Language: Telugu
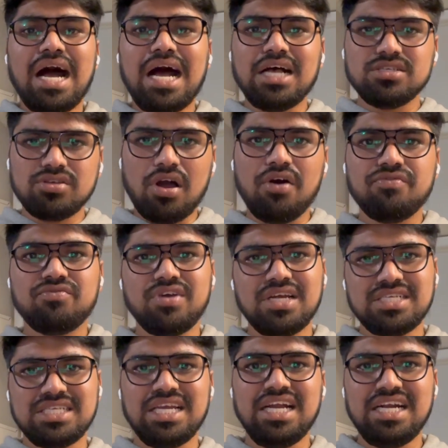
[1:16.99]
ఆ
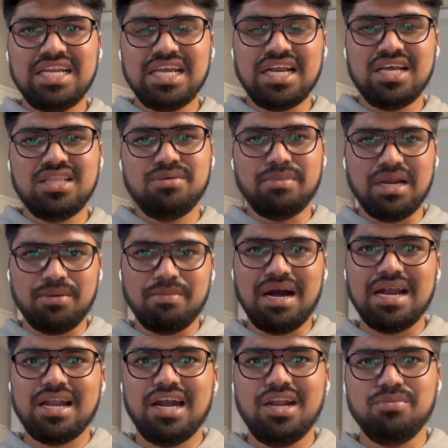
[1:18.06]
సాఫ్ట్వేర్స్ ఏంటి అనేది మనం
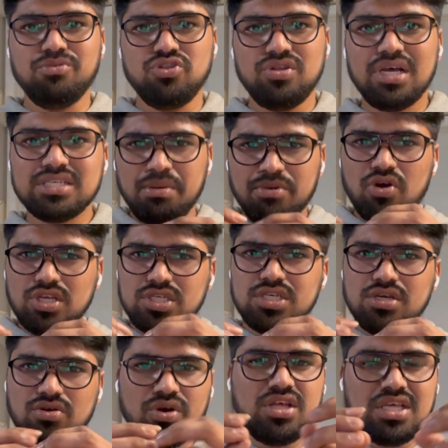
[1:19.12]
మాట్లాడే ముందు గురించి
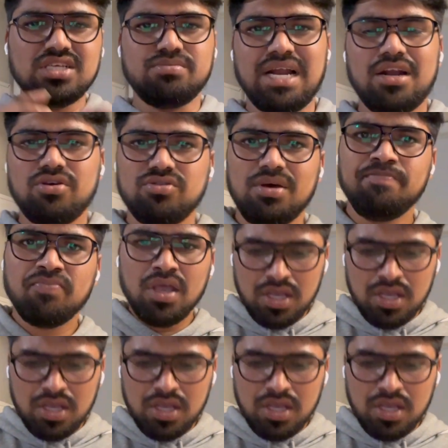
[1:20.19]
కొన్ని థింగ్స్ మాట్లాడుకున్నాం